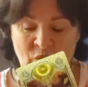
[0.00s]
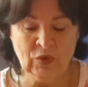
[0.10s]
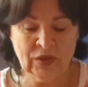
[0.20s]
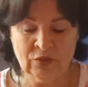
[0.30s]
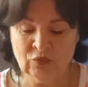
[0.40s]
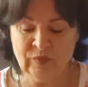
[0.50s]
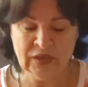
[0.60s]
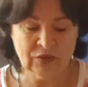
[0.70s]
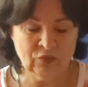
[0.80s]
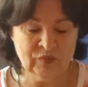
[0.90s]
Ой, как
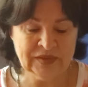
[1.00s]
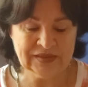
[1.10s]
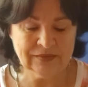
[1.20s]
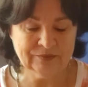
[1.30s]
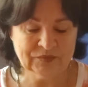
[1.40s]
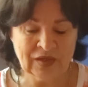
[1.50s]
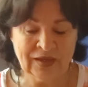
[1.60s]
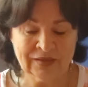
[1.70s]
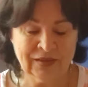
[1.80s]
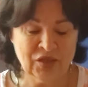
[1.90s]
умеет любить.
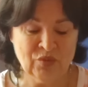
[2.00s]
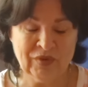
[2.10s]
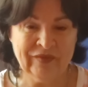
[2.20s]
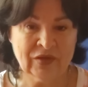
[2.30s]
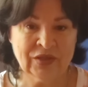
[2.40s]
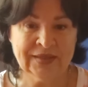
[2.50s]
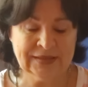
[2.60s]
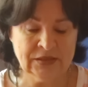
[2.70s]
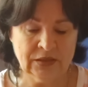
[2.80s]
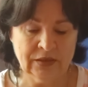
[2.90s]
Карта неимоверной
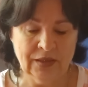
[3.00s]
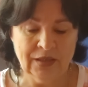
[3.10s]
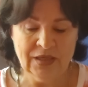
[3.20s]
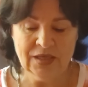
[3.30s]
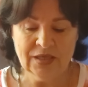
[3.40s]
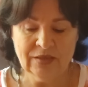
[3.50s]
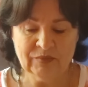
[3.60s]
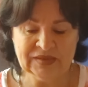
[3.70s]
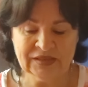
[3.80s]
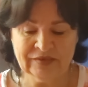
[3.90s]
силы.
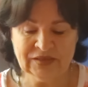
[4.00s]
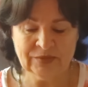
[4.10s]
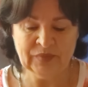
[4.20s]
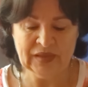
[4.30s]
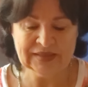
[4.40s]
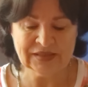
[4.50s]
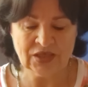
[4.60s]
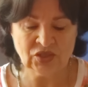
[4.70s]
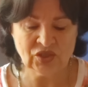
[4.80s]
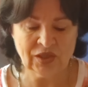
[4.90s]
Представьте, пять
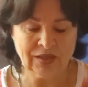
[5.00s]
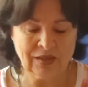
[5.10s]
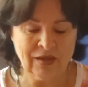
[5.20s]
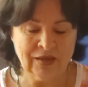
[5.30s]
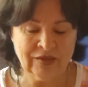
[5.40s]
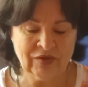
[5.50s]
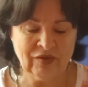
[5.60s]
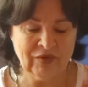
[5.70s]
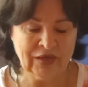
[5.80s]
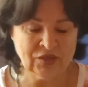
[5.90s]
старших арканов,
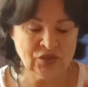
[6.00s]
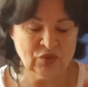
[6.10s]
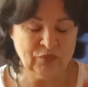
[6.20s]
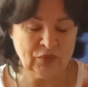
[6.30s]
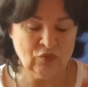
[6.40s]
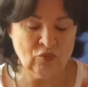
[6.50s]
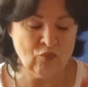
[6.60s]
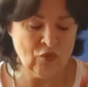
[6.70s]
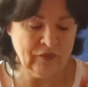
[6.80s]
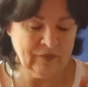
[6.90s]
говорящие про
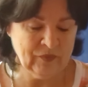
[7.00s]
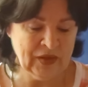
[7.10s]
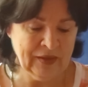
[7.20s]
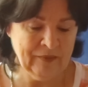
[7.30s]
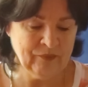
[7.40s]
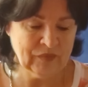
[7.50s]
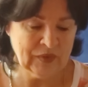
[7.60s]
любовь, да?